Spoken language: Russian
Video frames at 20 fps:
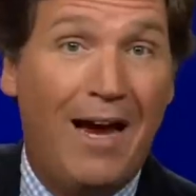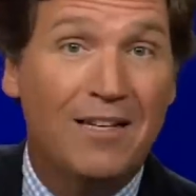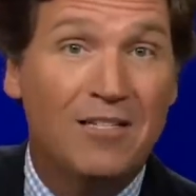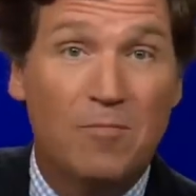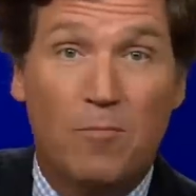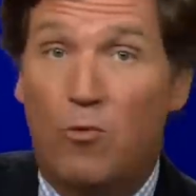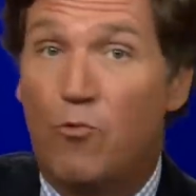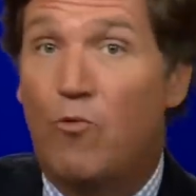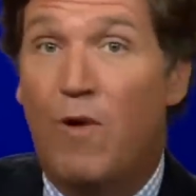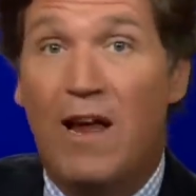
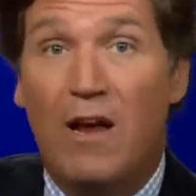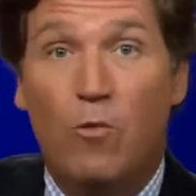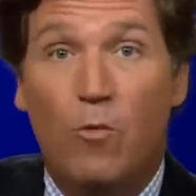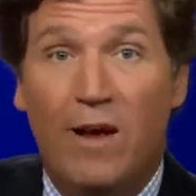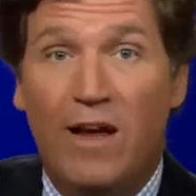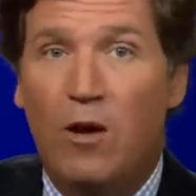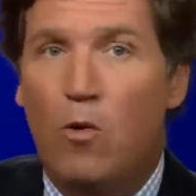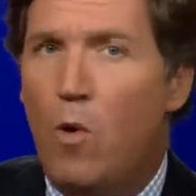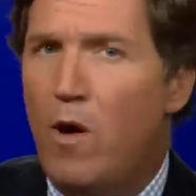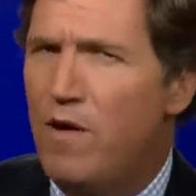среди них
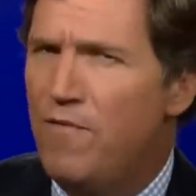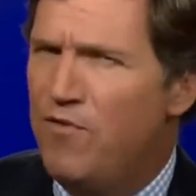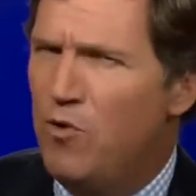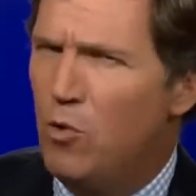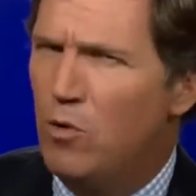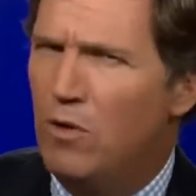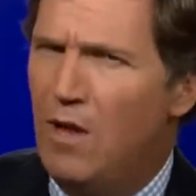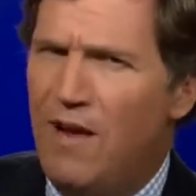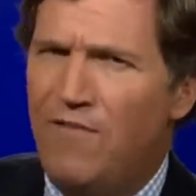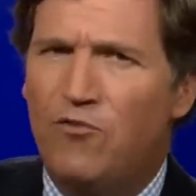довольно много
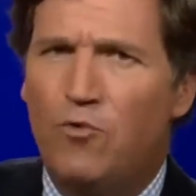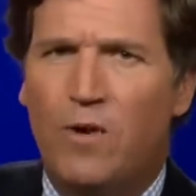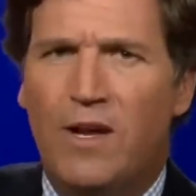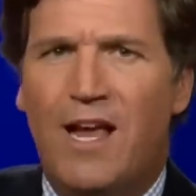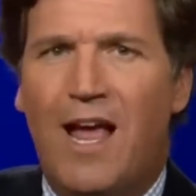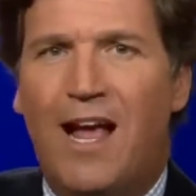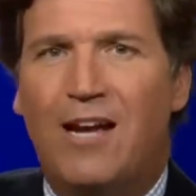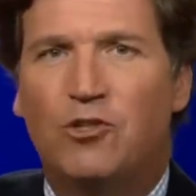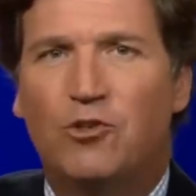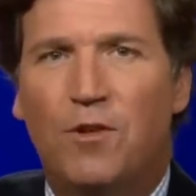левых, хотя
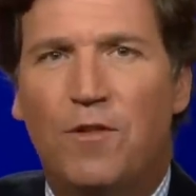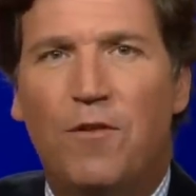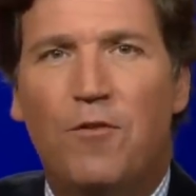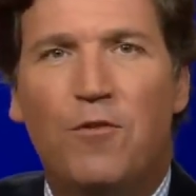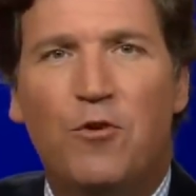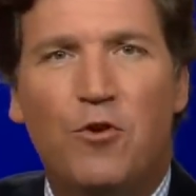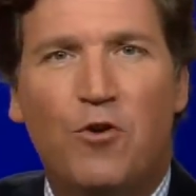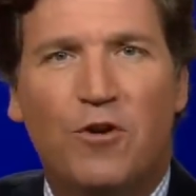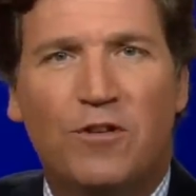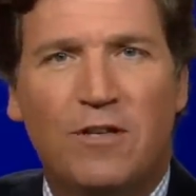Нью-Йорк Таймс
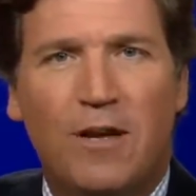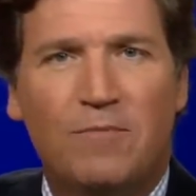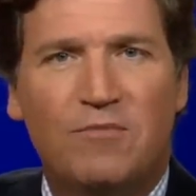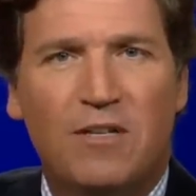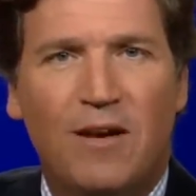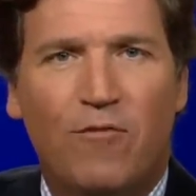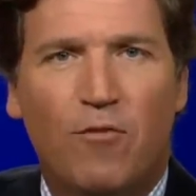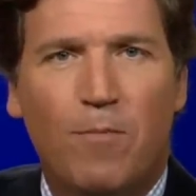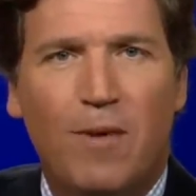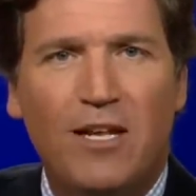никогда не
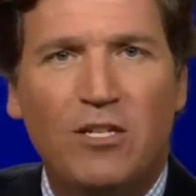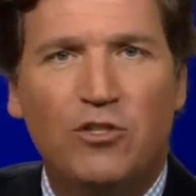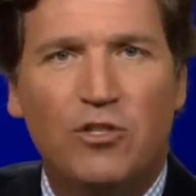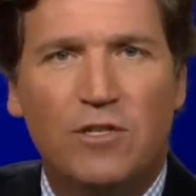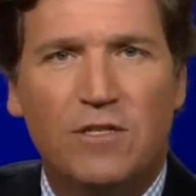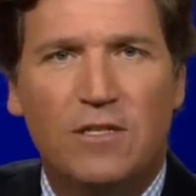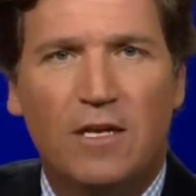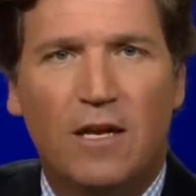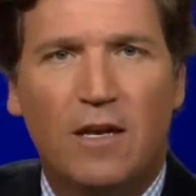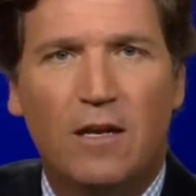упоминает об
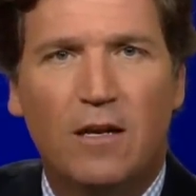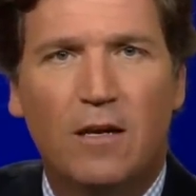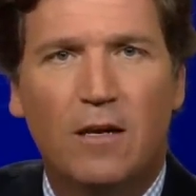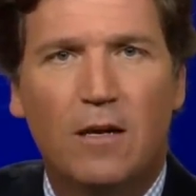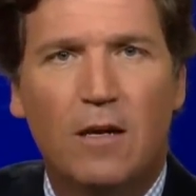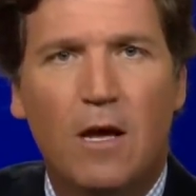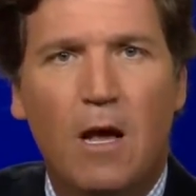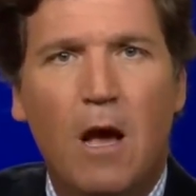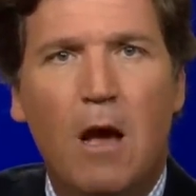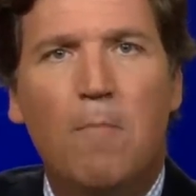этом.
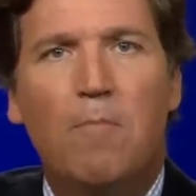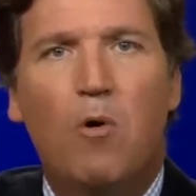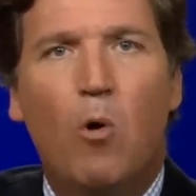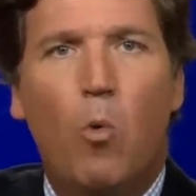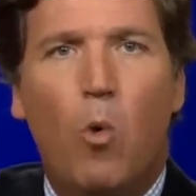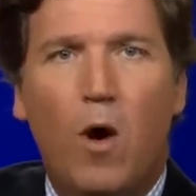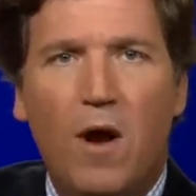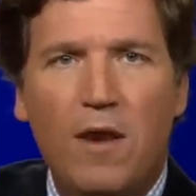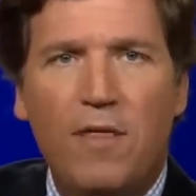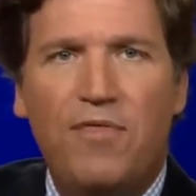Ну,
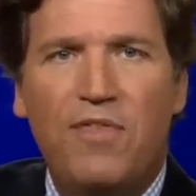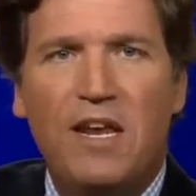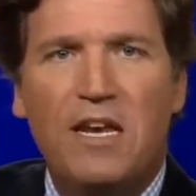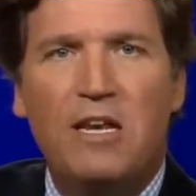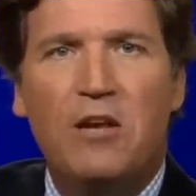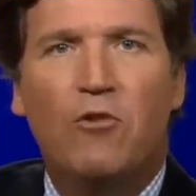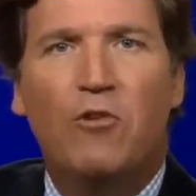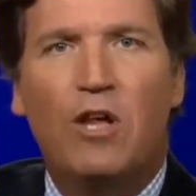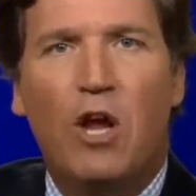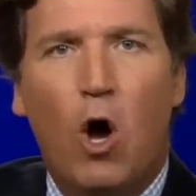но
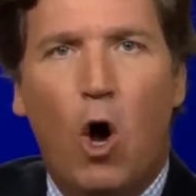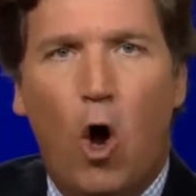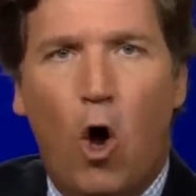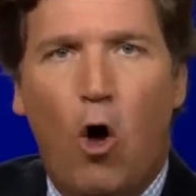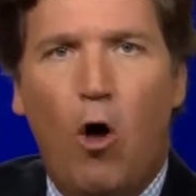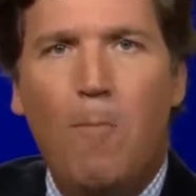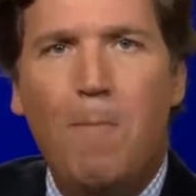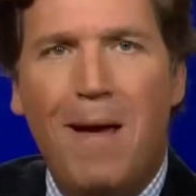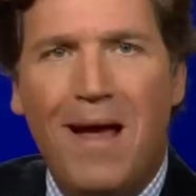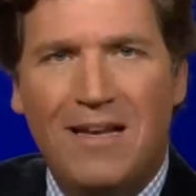одно
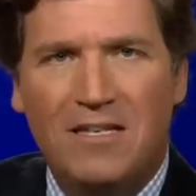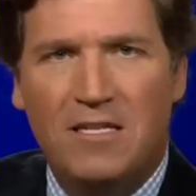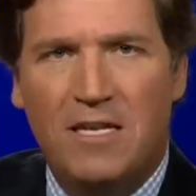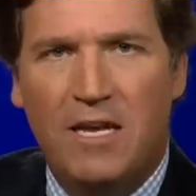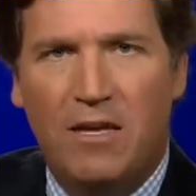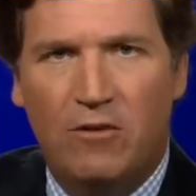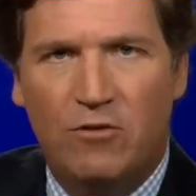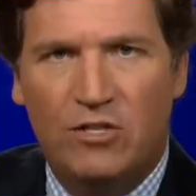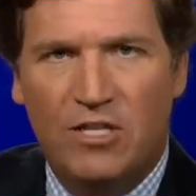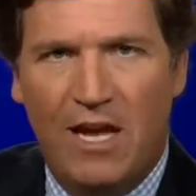объединяет
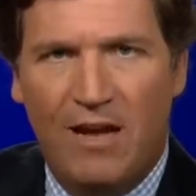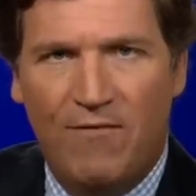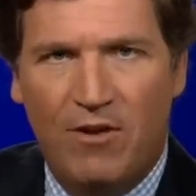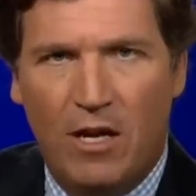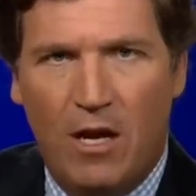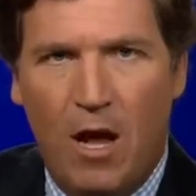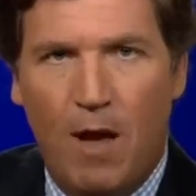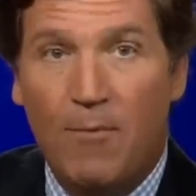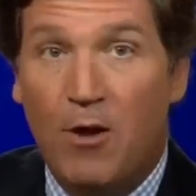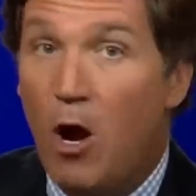почти
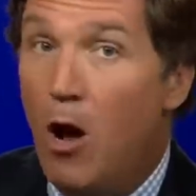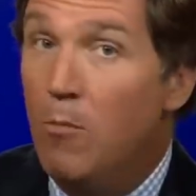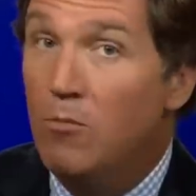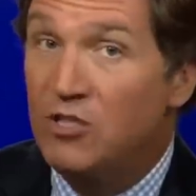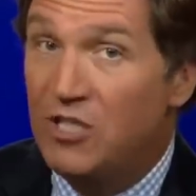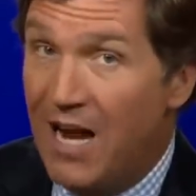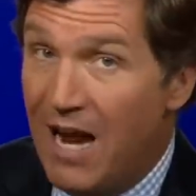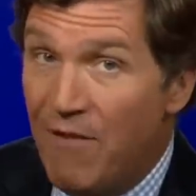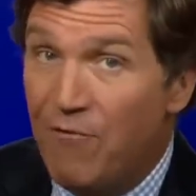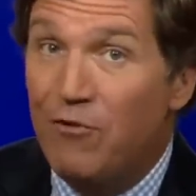всех
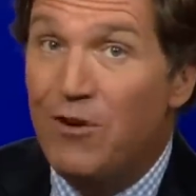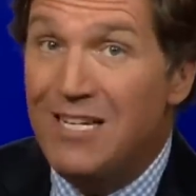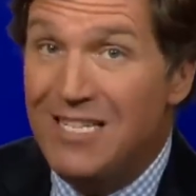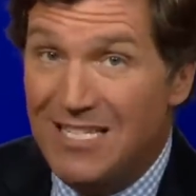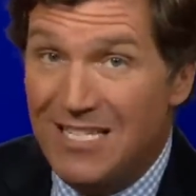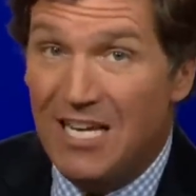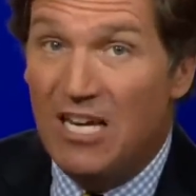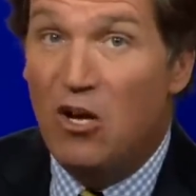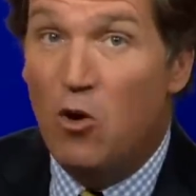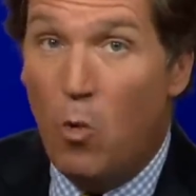массовых
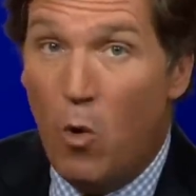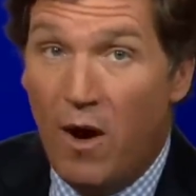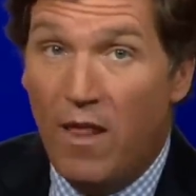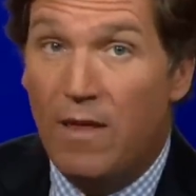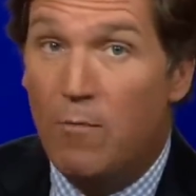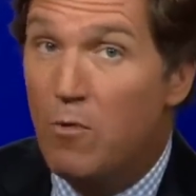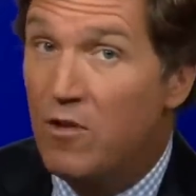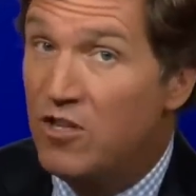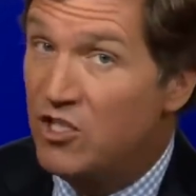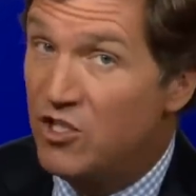убийц, почти
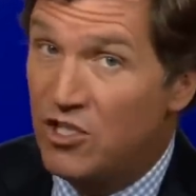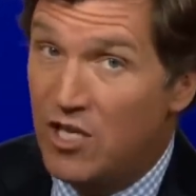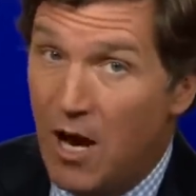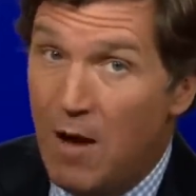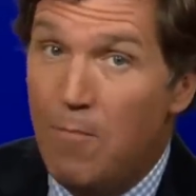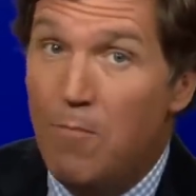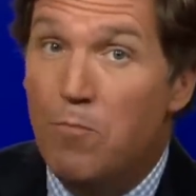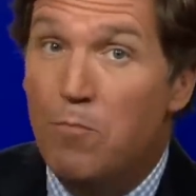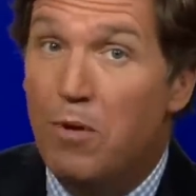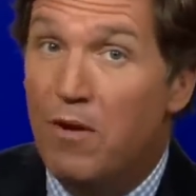все
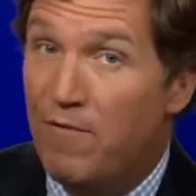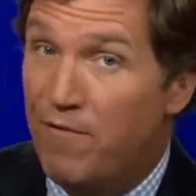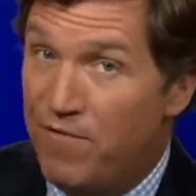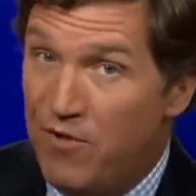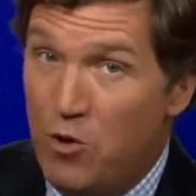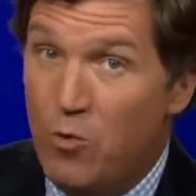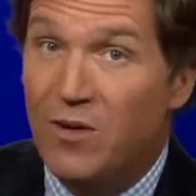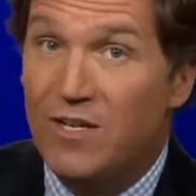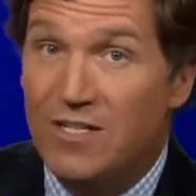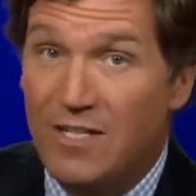они, за
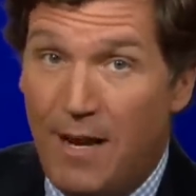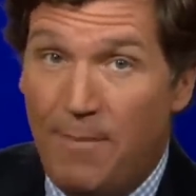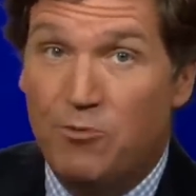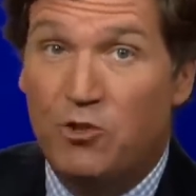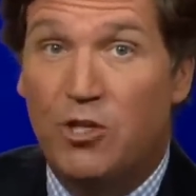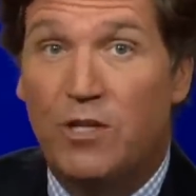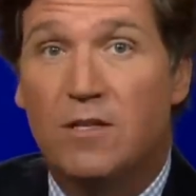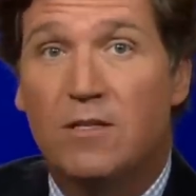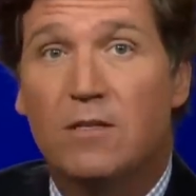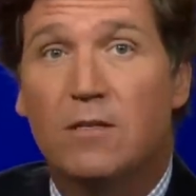редким
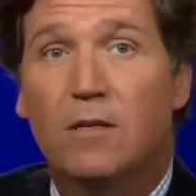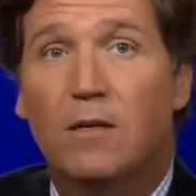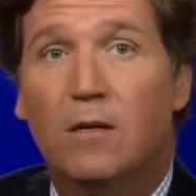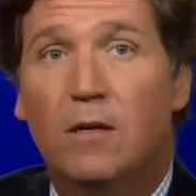исключением.